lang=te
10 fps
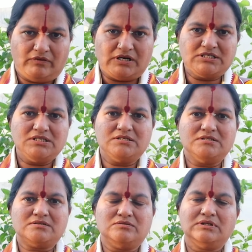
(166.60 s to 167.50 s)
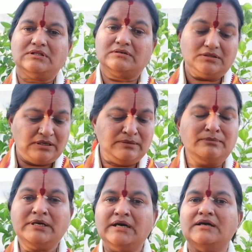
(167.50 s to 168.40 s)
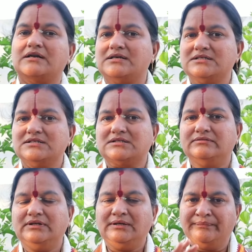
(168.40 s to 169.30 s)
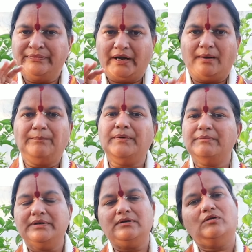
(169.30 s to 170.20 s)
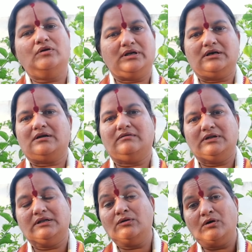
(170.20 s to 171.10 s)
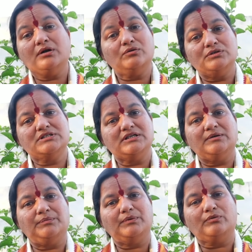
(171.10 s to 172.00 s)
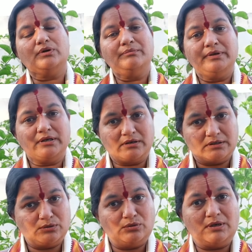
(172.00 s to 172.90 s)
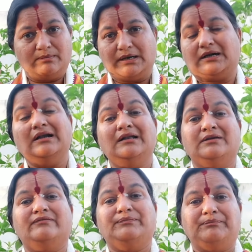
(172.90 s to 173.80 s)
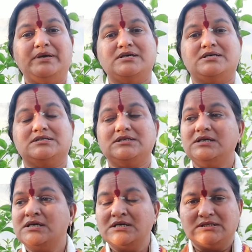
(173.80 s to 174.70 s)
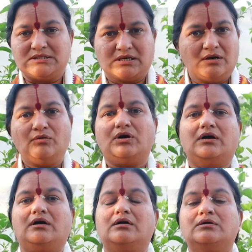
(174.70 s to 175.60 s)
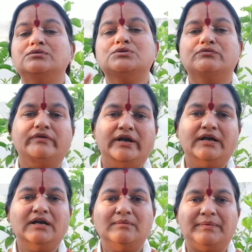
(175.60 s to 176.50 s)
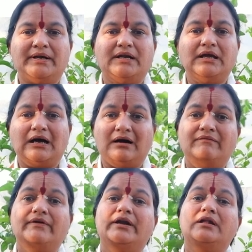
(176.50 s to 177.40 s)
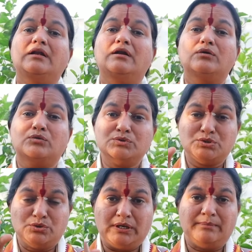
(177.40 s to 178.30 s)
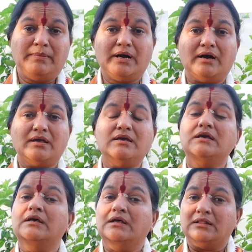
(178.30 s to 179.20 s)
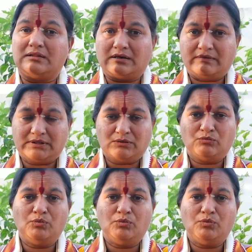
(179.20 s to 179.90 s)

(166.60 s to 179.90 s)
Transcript: వాష్ చేసేసుకున్న తర్వాత నిమ్మకాయ రాసేసుకుని అప్పుడు మీరు లోనకు రావాలి లోనకు వచ్చేటప్పుడు కూడా మీరు కట్టుకున్న బట్టలని విప్పేసేసి చక్కగా ఒక కొంచెం వేడినీళ్ళు పెట్టి ఆ వేడి నీళ్ళలో కొంచెం నిమ్మకాయ తర్వాత